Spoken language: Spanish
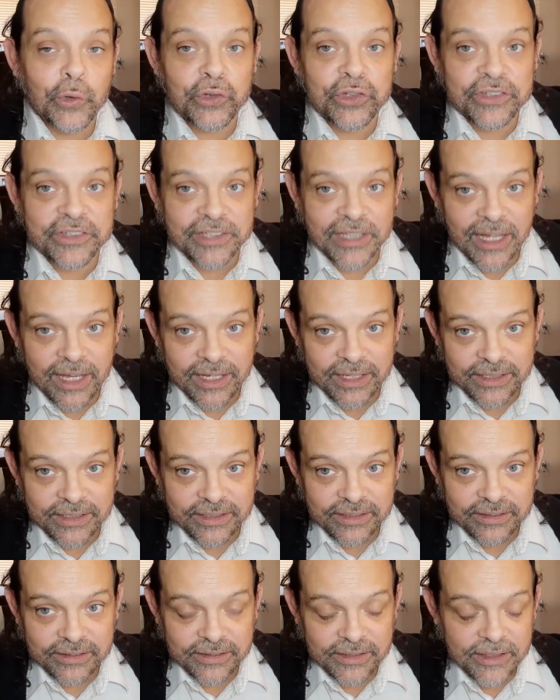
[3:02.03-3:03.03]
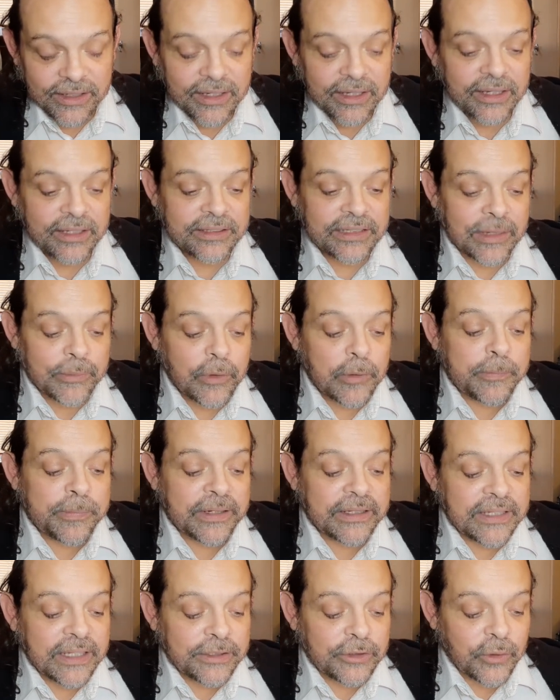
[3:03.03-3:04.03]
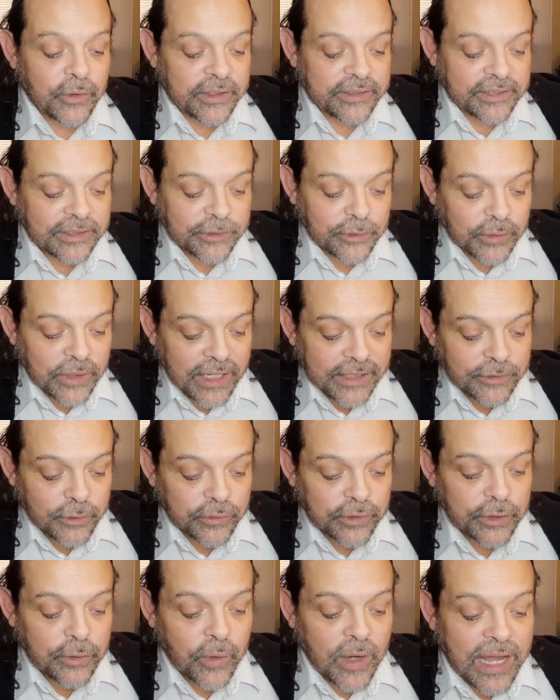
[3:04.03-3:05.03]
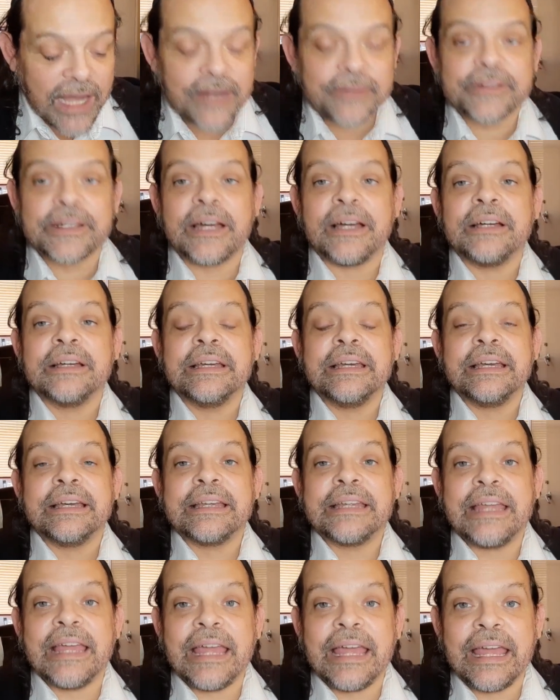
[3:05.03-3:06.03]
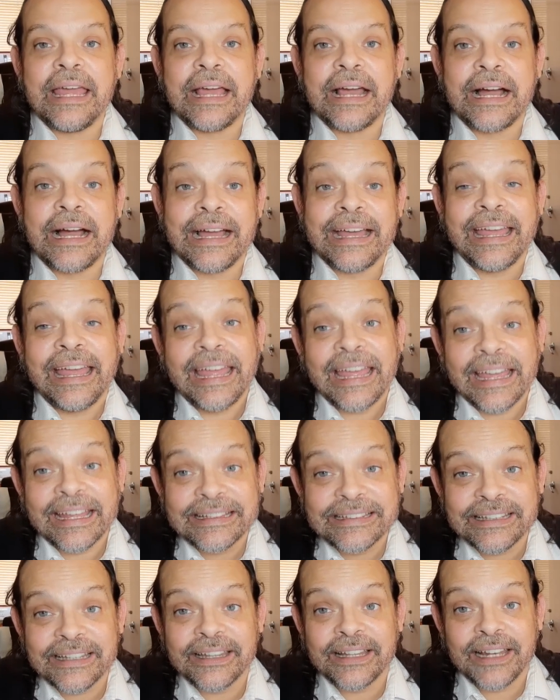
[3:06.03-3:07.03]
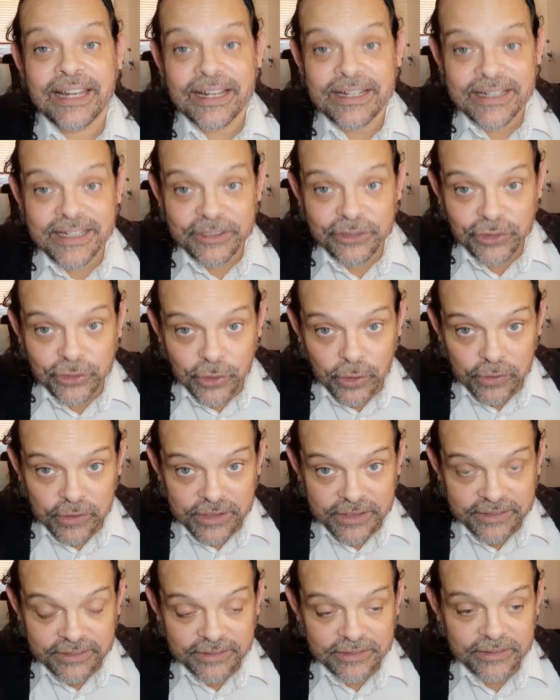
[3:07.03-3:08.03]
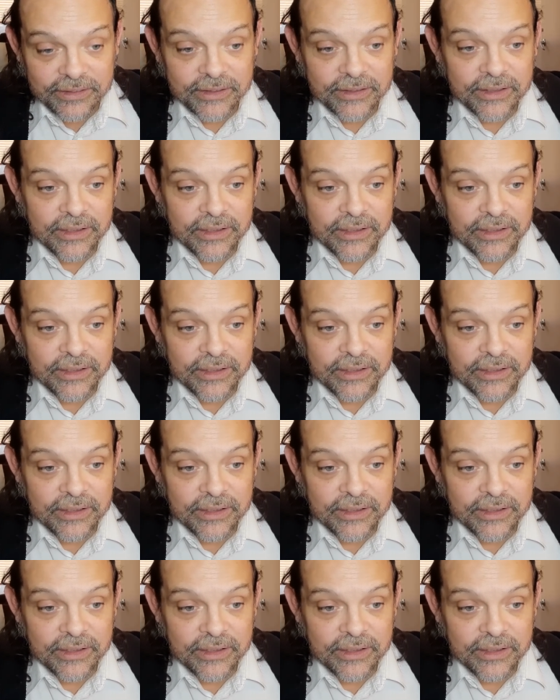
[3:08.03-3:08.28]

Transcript: sign Estamos aprendiendo esa Torah donde nos habla que hay gente de las naciones